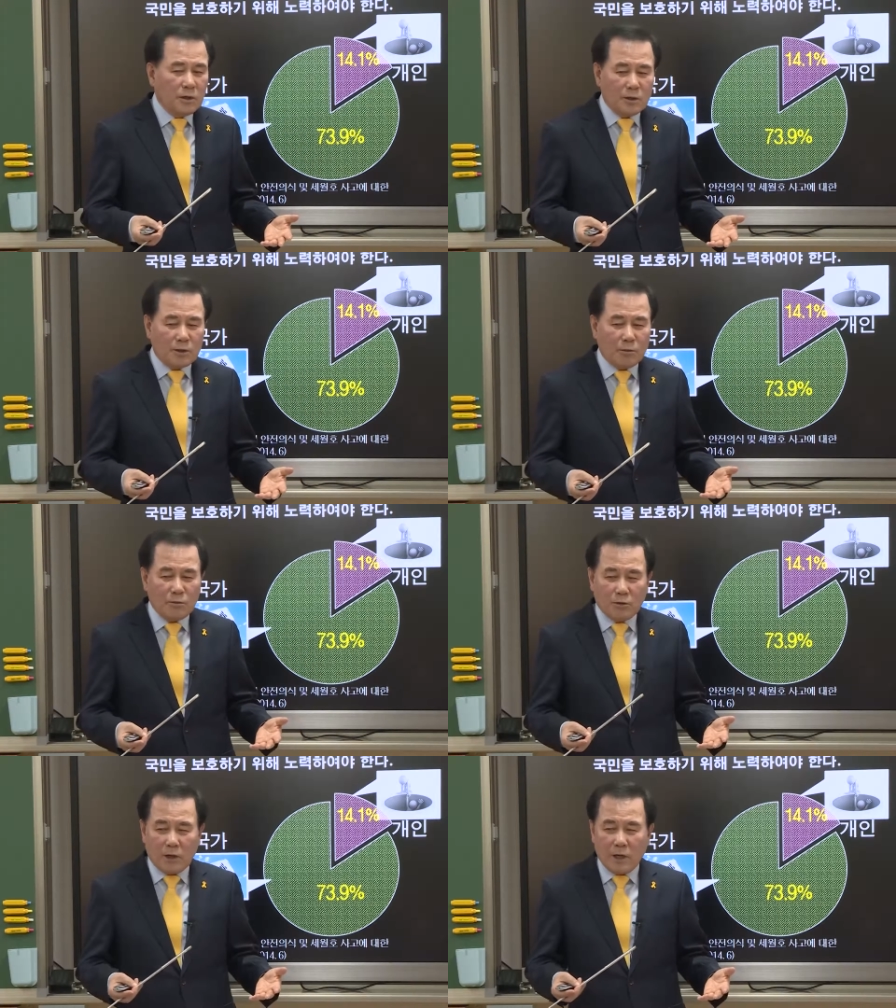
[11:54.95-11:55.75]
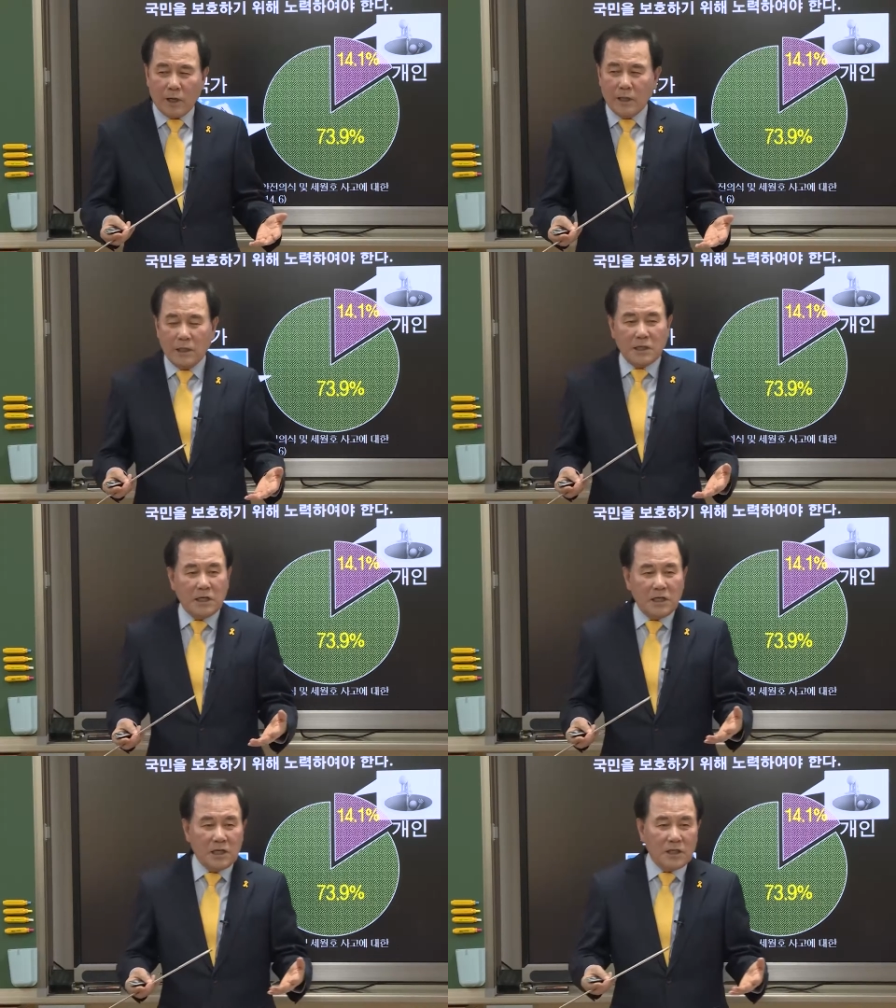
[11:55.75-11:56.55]
정부가
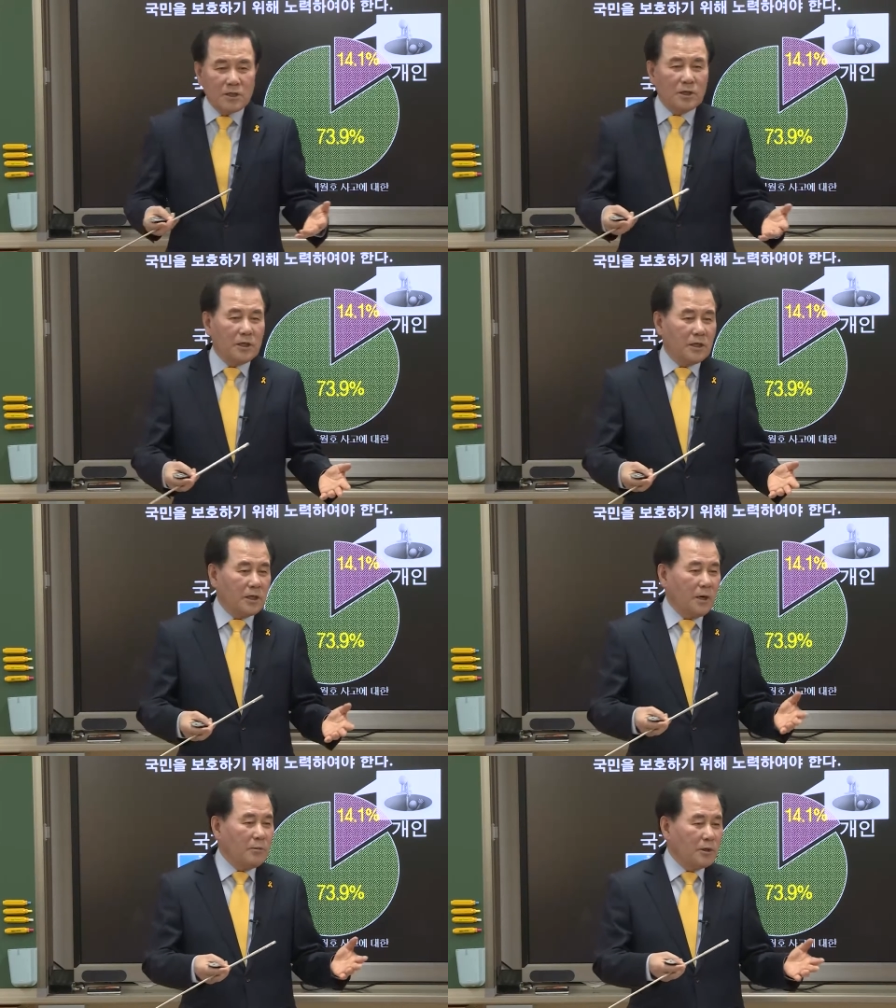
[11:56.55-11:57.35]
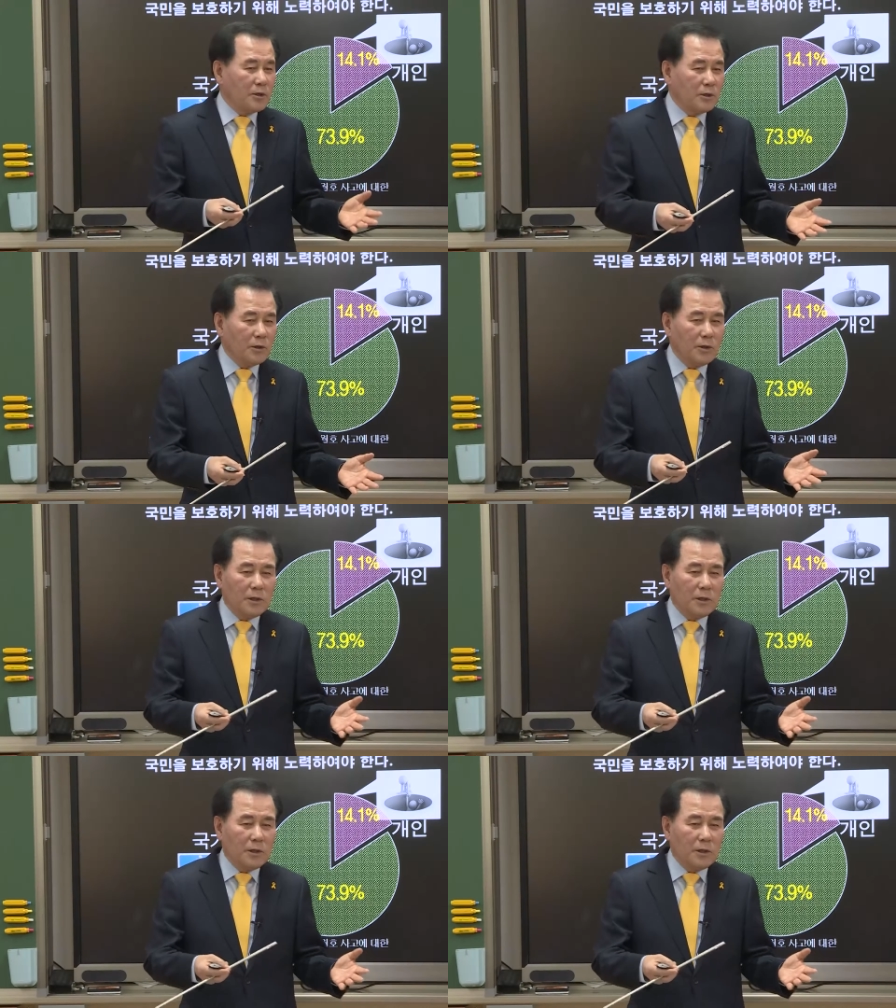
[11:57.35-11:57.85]
이리저리 가면서